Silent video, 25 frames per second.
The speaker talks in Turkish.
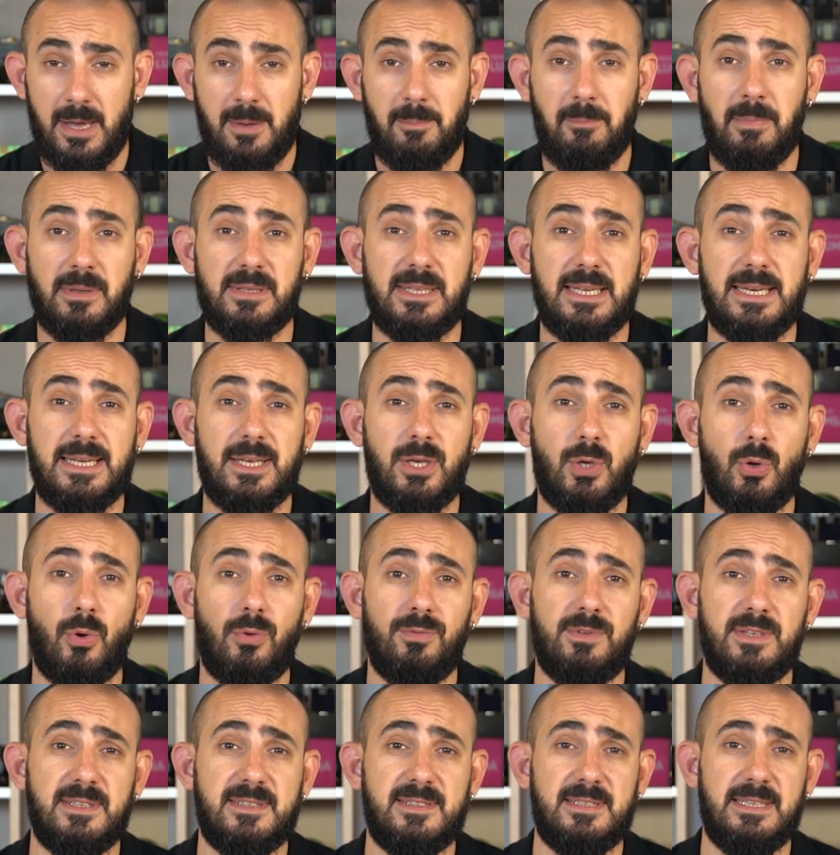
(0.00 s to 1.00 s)
Metalik
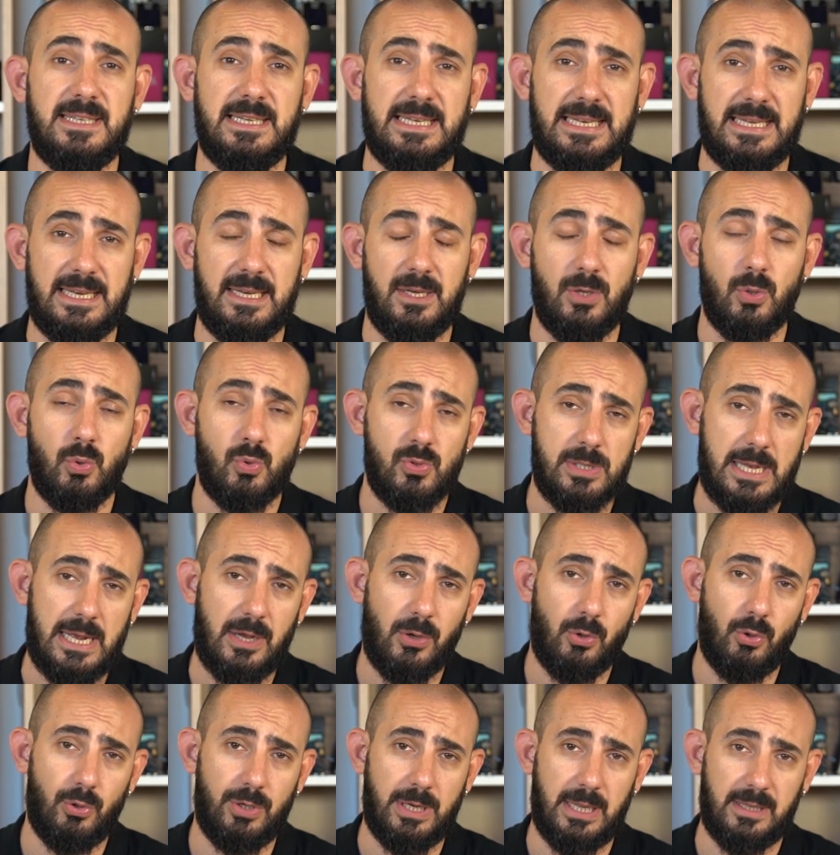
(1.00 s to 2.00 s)
gövdesiyle güzel
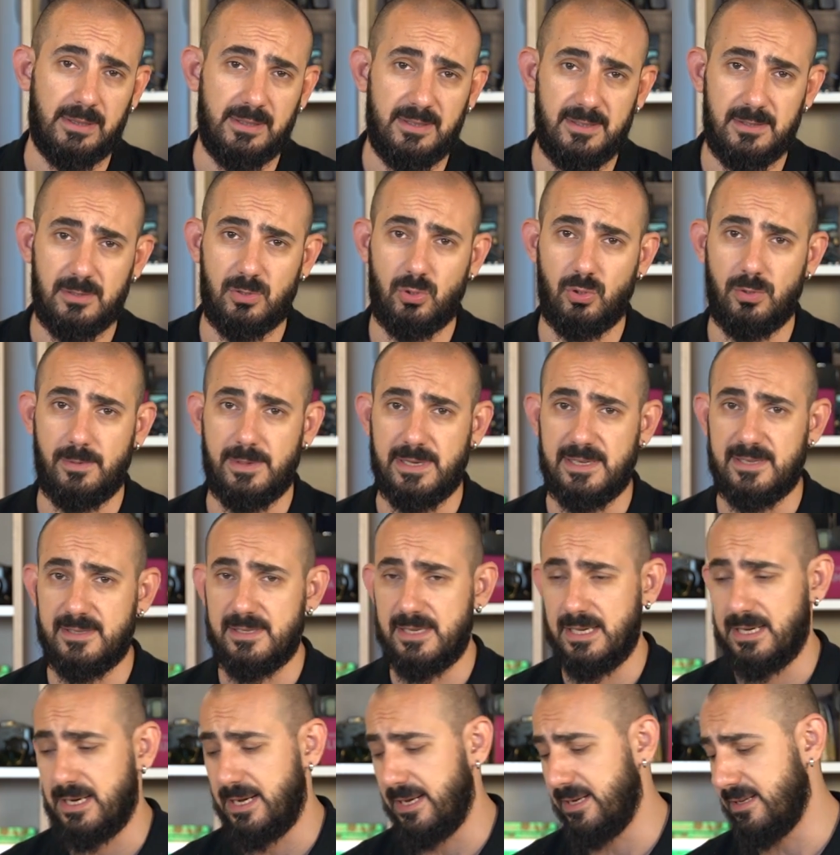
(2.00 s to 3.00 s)
görünen dizüstü
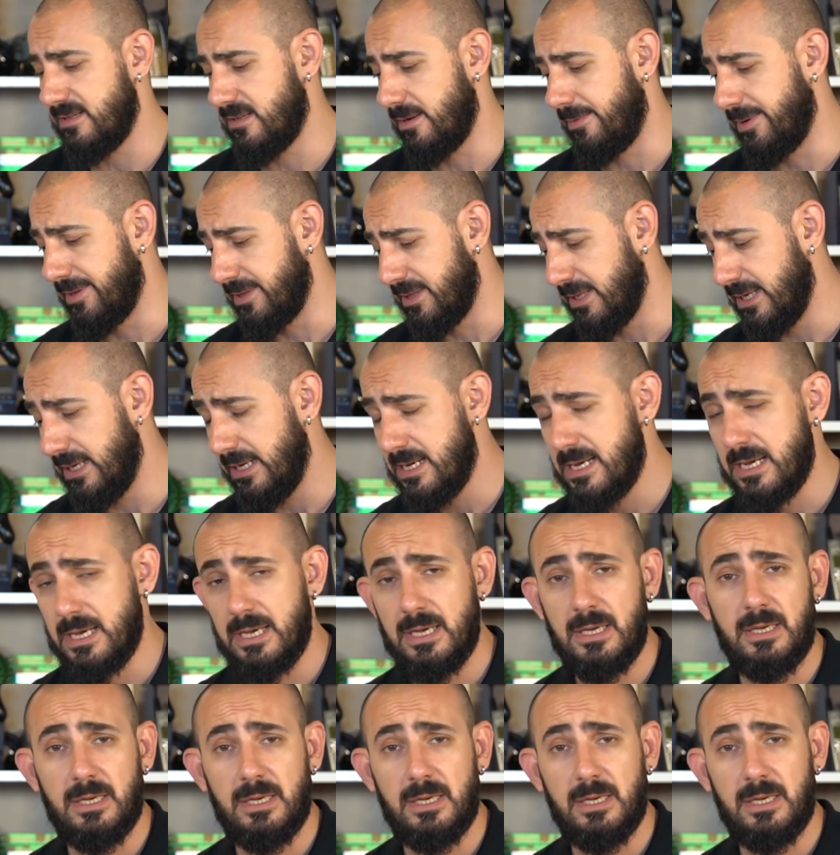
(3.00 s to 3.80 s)
bilgisayar aynı zamanda